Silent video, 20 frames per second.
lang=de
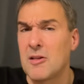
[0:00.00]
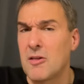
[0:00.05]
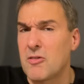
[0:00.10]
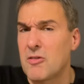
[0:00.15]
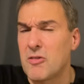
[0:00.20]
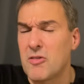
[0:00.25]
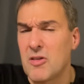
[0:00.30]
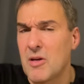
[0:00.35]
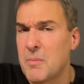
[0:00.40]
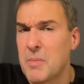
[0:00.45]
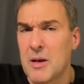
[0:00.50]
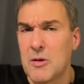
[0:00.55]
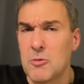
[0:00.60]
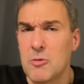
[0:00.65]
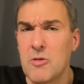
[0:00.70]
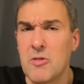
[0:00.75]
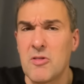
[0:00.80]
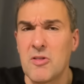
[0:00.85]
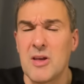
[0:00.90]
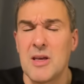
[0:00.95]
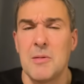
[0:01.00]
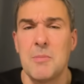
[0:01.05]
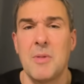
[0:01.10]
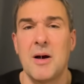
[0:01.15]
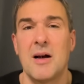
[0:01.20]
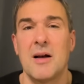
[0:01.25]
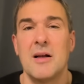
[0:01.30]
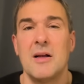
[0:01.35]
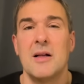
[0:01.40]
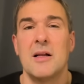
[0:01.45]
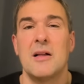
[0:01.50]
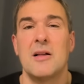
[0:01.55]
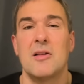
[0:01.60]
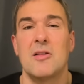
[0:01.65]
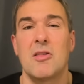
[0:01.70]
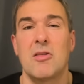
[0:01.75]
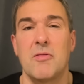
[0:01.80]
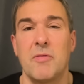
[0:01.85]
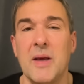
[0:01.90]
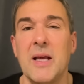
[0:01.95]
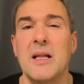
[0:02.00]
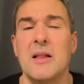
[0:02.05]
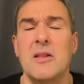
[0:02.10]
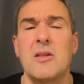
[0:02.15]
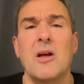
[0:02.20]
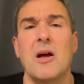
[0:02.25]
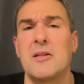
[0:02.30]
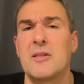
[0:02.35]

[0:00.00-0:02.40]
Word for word: Das ist ja bei uns immer zwingend.